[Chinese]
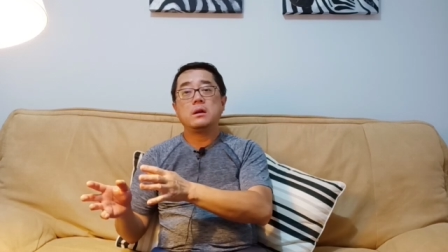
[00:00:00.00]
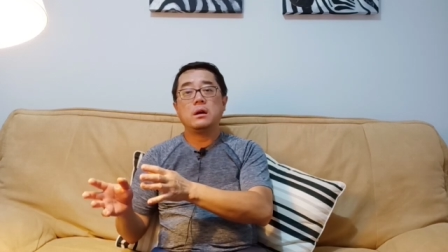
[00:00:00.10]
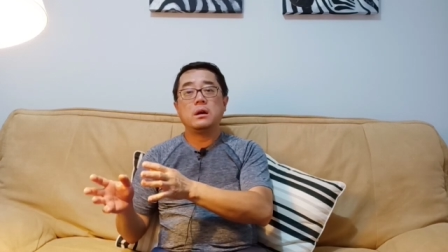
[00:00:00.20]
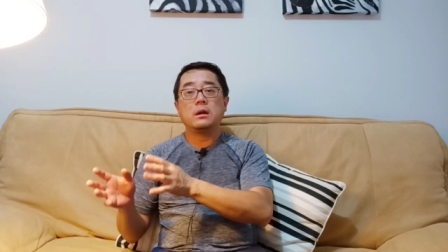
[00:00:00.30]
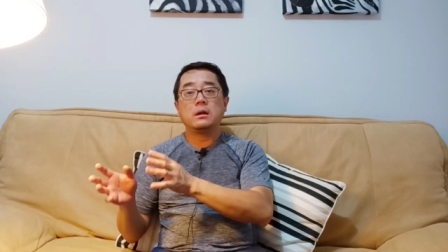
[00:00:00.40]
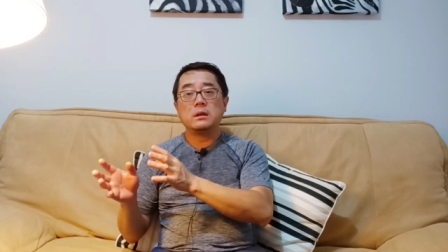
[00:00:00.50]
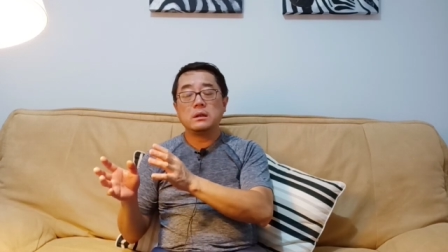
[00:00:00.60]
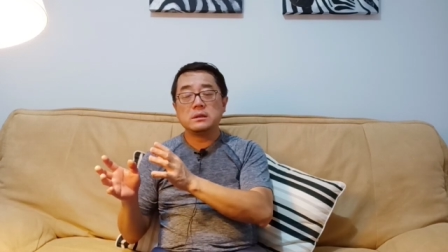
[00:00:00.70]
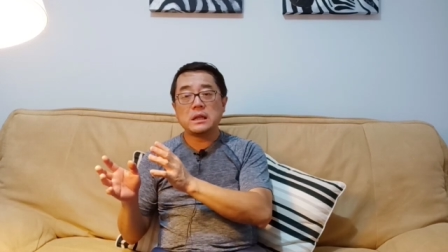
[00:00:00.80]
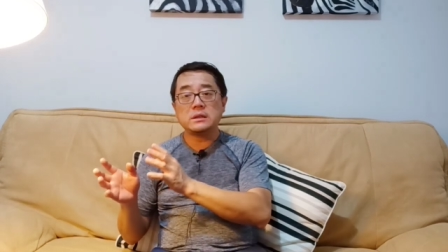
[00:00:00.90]
呃
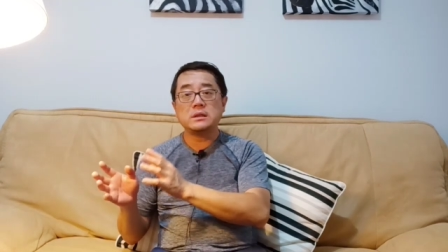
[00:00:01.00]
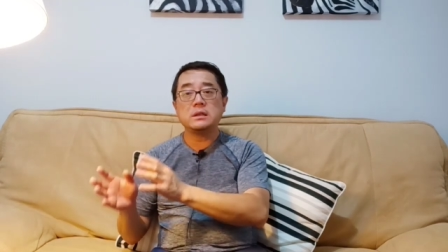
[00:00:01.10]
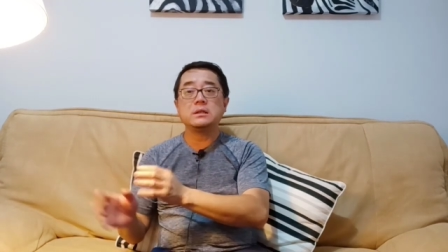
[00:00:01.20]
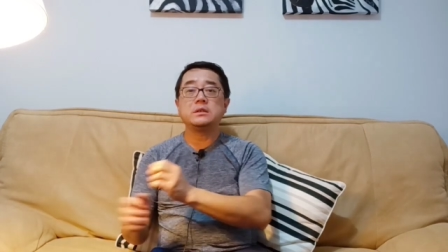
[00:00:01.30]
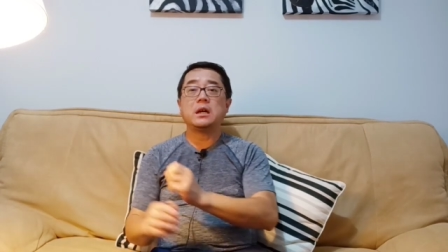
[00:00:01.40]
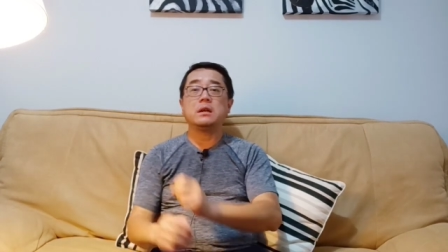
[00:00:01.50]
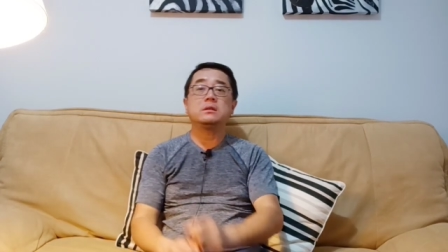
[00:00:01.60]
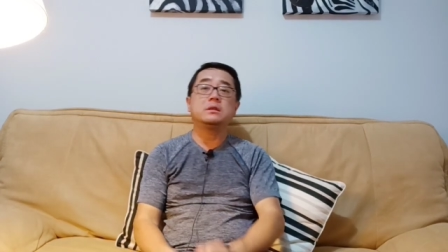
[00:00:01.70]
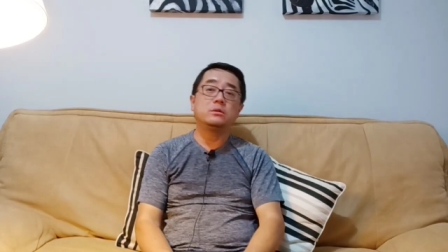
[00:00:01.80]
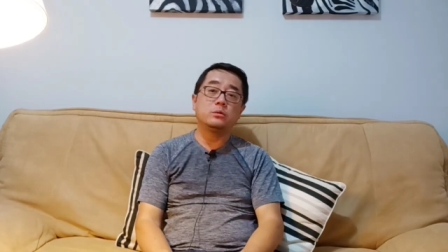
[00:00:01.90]
杀伤力更强的
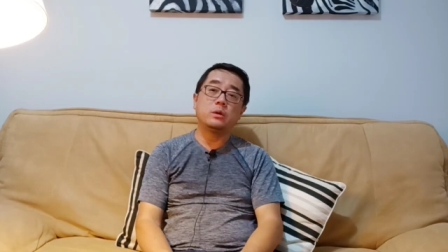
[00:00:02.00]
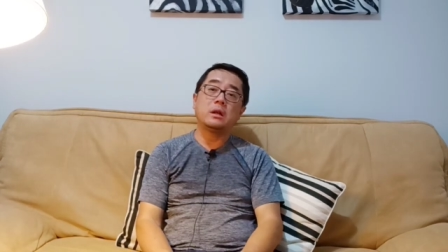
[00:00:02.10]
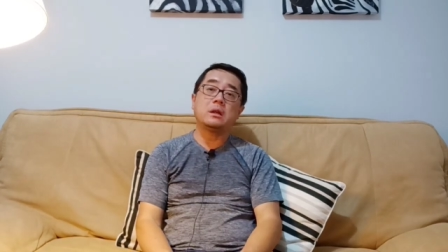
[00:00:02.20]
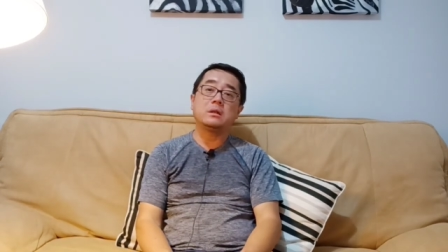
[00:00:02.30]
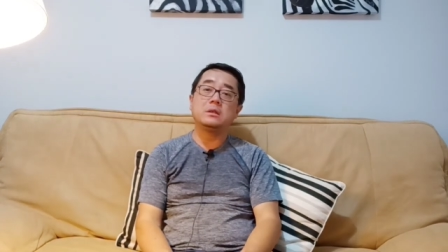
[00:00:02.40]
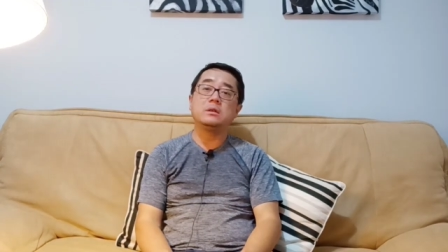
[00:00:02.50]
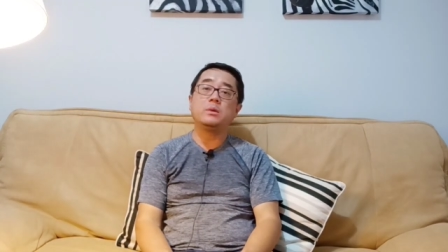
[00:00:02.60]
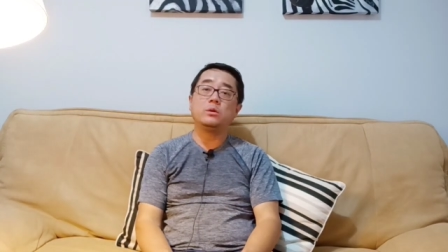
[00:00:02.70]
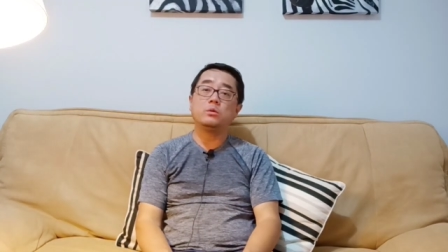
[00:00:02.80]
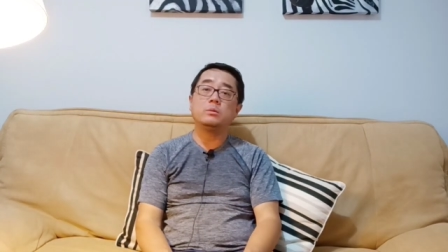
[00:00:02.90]
那种原来那些
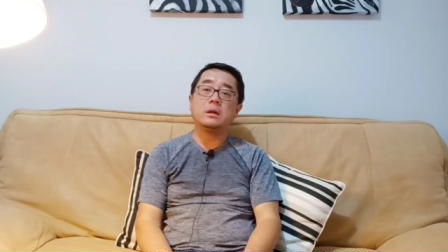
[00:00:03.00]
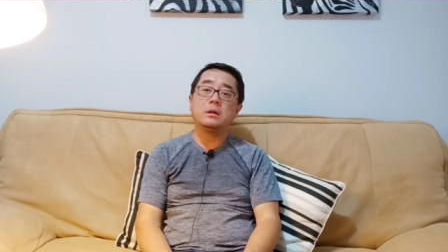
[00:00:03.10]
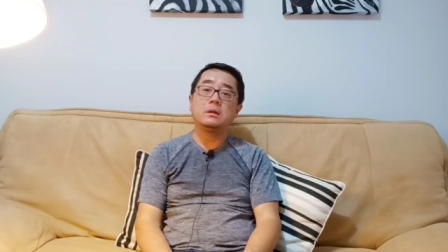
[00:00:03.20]
病毒吗？